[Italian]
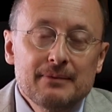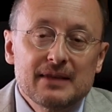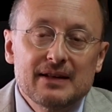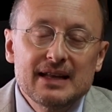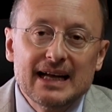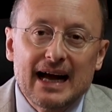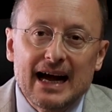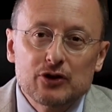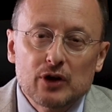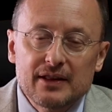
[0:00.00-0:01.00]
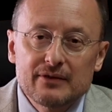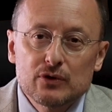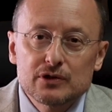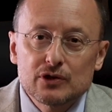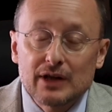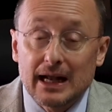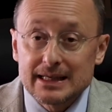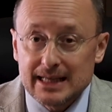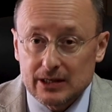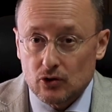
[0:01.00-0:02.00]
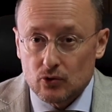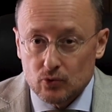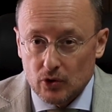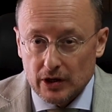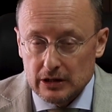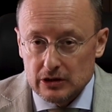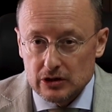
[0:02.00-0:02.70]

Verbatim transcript: dedicato alla devozione al Sacro Cuore di